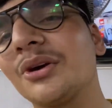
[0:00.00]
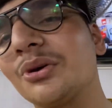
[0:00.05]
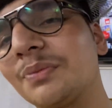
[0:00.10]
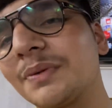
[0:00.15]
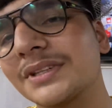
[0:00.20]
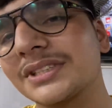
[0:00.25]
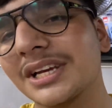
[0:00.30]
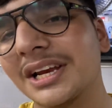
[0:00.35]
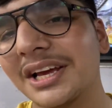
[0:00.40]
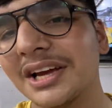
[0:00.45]
के
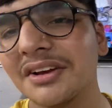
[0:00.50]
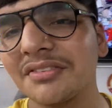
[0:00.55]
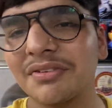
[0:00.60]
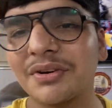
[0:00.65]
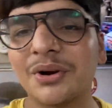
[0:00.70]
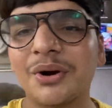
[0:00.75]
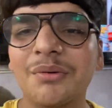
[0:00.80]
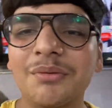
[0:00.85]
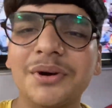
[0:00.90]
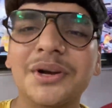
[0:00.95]
ऊपर चलेंगे
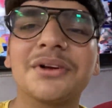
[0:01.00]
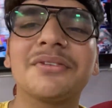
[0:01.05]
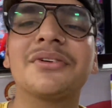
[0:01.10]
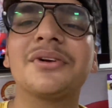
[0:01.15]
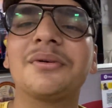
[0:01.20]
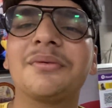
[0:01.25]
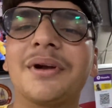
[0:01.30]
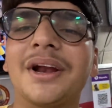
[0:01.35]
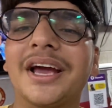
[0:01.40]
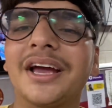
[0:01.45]
फिर कॉमेडी
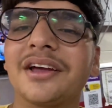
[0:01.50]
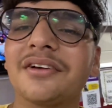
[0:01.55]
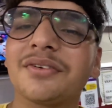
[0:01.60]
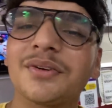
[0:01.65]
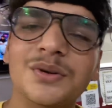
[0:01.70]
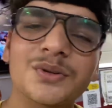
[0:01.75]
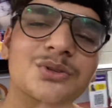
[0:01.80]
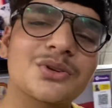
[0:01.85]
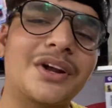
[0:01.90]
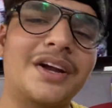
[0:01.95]
वीडियो बनाएंगे
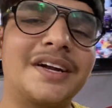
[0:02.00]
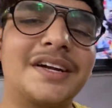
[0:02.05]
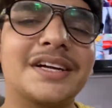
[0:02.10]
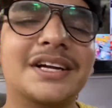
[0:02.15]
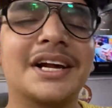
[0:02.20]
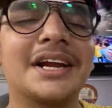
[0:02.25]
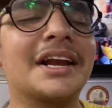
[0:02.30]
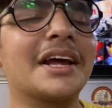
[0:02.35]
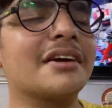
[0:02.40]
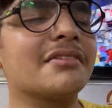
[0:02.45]
फिर उसका
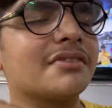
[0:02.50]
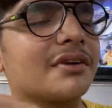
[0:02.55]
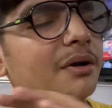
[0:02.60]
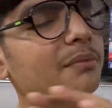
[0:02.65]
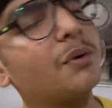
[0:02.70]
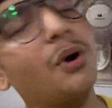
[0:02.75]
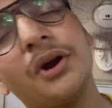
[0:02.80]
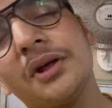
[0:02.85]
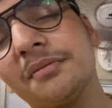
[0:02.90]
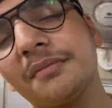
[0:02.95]
एडिट करेंगे फिर
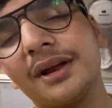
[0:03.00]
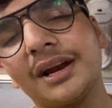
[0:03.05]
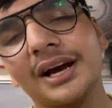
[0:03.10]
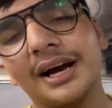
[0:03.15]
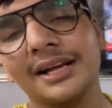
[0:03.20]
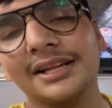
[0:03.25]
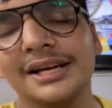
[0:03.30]
अपलोडिंग पे लगा